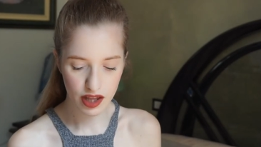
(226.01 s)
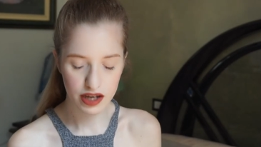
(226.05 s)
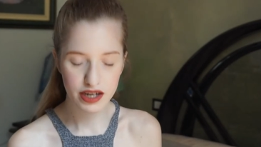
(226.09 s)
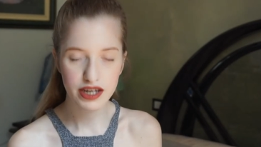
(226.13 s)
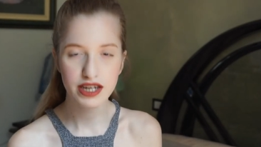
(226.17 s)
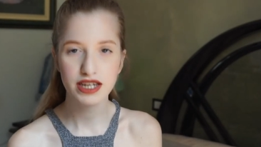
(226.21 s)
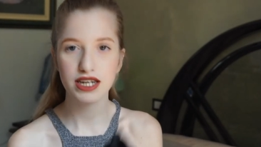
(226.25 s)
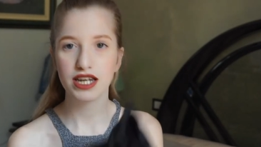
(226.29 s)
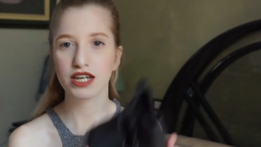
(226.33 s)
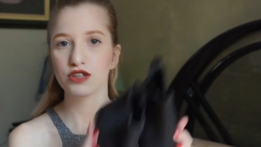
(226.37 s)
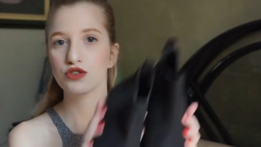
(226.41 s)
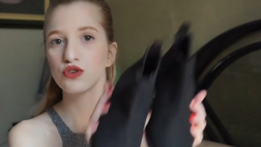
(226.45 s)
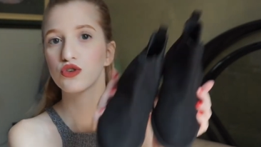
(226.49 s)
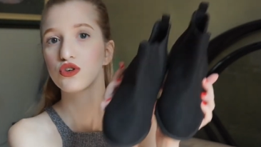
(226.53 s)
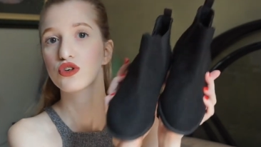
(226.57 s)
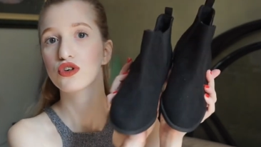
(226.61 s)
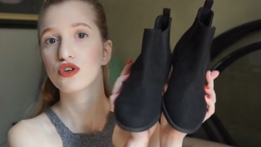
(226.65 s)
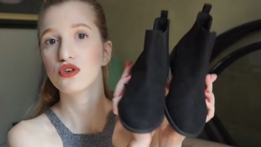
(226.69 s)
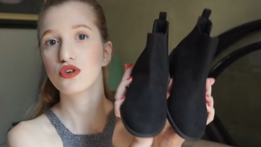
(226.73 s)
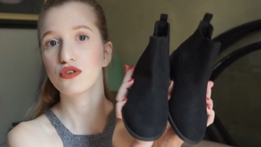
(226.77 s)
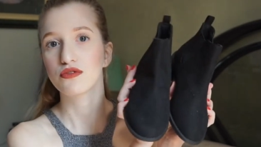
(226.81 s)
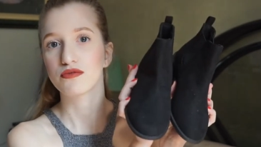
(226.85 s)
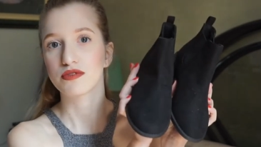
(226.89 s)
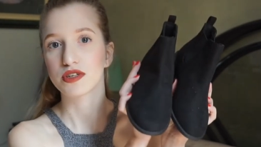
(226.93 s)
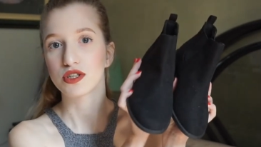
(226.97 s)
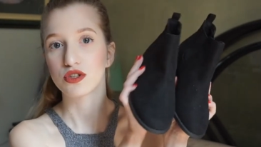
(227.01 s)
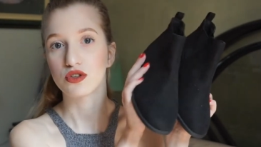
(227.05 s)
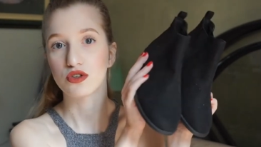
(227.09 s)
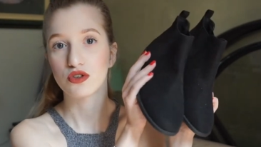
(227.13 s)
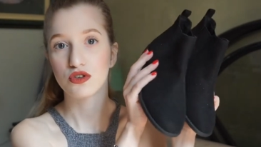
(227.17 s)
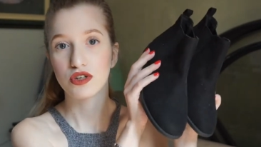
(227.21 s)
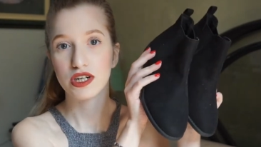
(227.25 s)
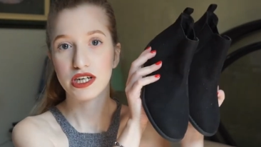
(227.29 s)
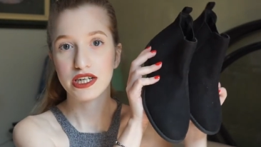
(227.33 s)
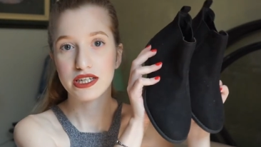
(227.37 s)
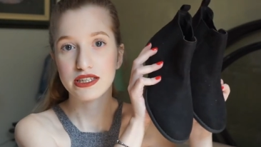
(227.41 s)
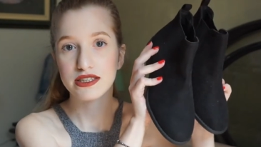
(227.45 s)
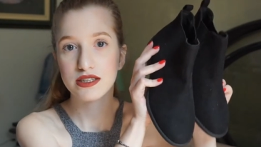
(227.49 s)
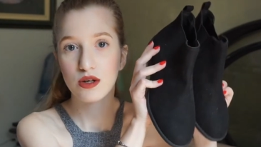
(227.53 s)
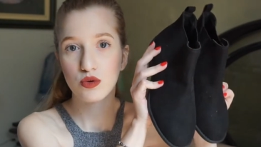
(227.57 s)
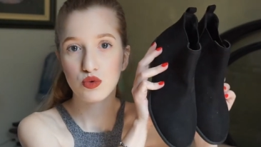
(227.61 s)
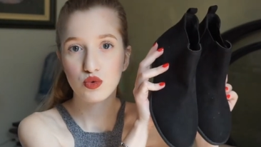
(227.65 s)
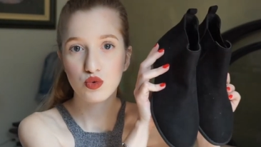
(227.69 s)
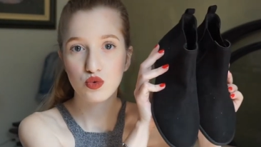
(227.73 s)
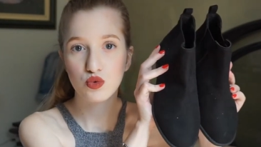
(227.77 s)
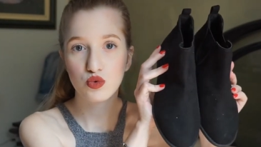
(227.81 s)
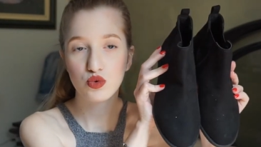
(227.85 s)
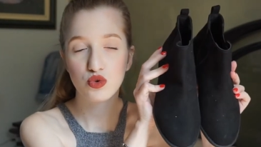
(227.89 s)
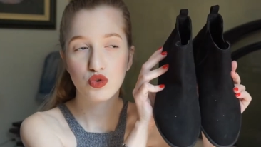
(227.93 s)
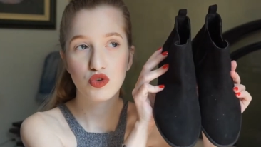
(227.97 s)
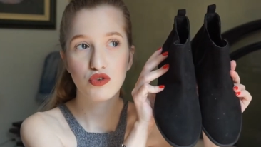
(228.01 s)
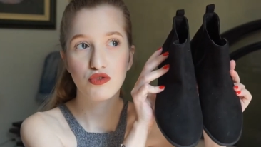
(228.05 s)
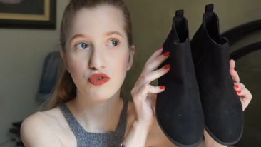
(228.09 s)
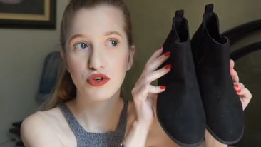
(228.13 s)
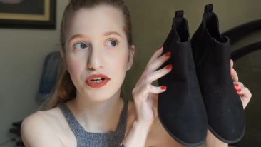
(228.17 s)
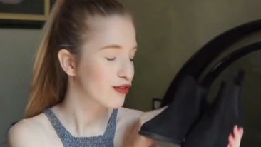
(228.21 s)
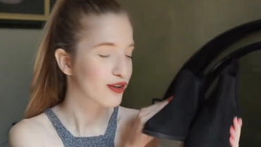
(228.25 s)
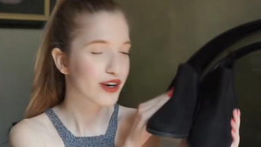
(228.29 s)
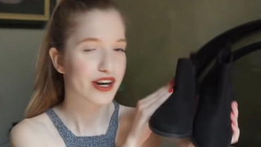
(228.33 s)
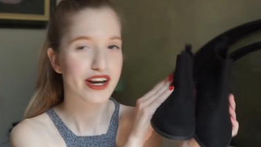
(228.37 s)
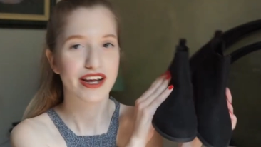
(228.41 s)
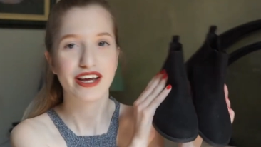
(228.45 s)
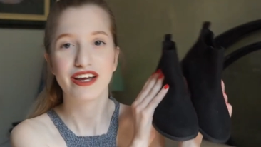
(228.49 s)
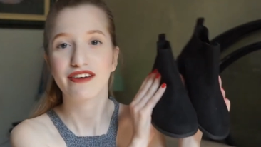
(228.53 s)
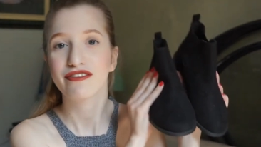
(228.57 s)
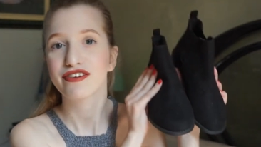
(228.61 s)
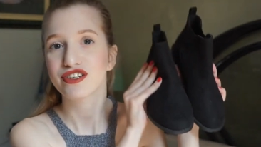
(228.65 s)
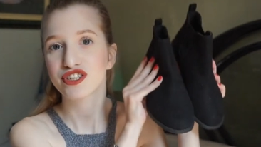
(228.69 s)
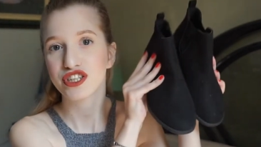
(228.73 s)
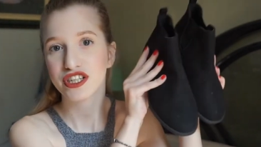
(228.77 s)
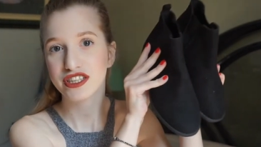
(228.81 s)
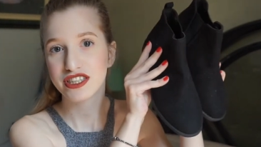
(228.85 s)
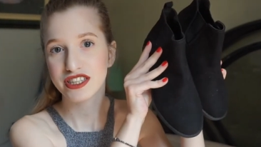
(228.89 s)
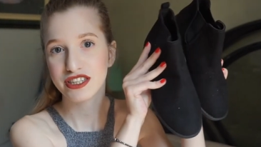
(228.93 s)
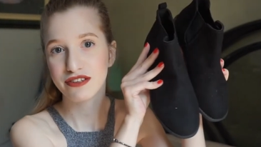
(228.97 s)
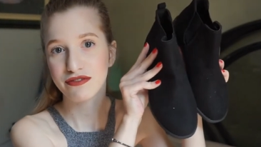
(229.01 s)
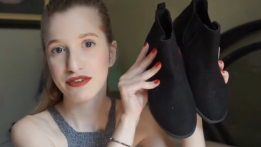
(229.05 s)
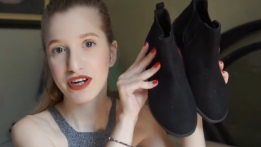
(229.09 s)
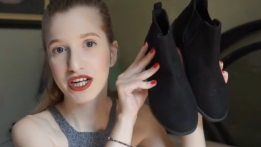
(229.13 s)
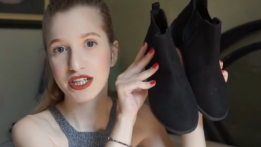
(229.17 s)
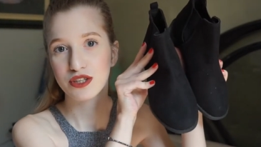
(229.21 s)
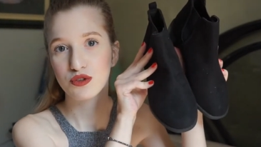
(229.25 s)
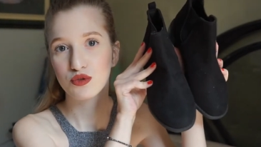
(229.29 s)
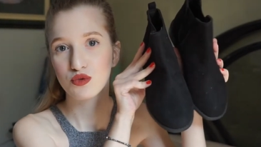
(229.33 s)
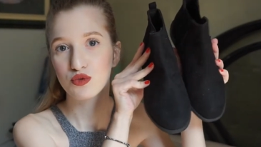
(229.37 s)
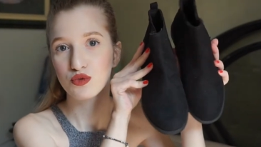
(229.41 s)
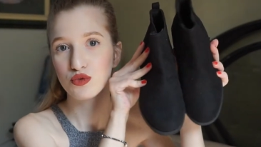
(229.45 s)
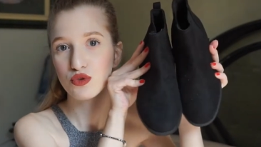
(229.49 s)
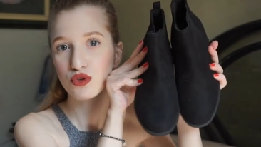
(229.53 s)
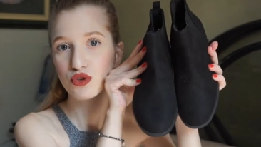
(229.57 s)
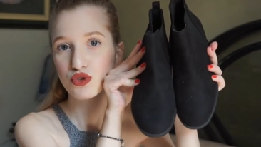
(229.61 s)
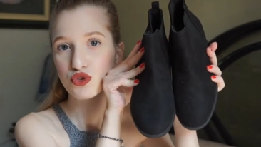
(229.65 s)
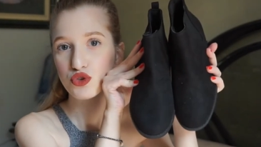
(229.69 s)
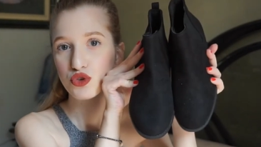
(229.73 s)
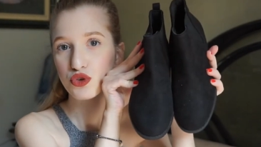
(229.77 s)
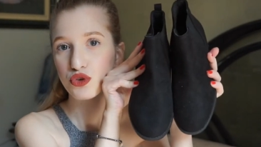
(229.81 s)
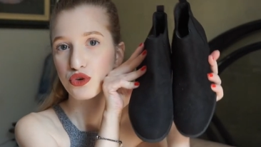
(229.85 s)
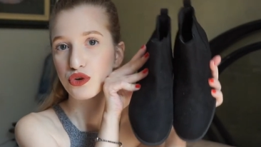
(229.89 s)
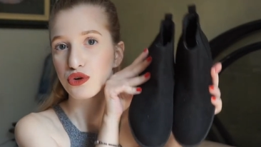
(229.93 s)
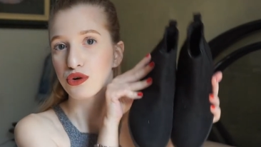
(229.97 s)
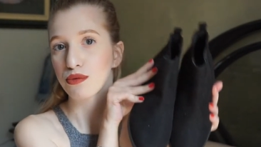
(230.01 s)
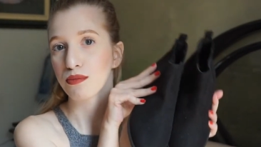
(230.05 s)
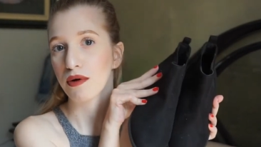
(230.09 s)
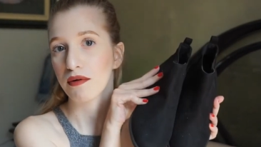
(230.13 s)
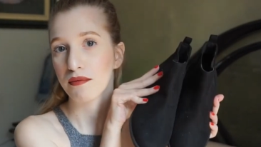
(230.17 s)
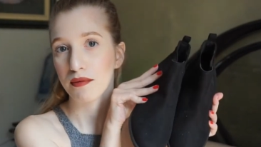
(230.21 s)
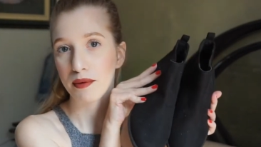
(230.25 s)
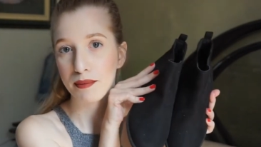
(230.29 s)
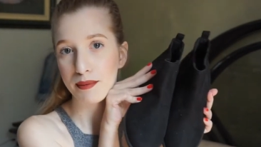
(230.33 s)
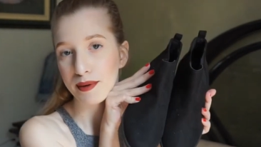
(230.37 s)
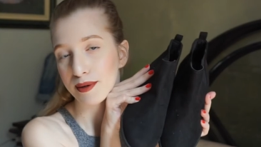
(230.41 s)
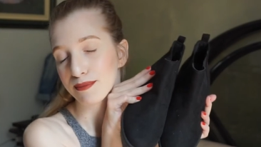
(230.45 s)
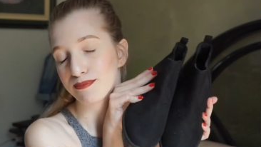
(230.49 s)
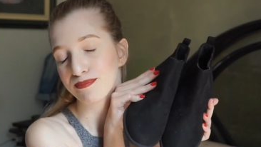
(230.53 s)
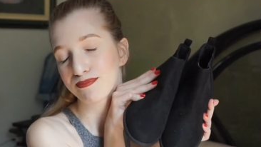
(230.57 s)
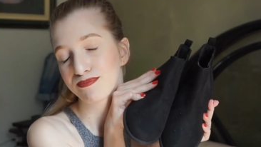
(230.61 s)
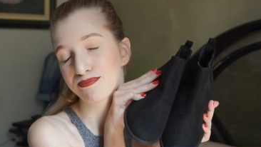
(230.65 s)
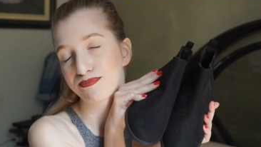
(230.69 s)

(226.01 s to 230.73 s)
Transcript: e le adoro, non vedo l'ora che sia autunno, vorrei che facesse freddo tutto il giorno, ma vabbè,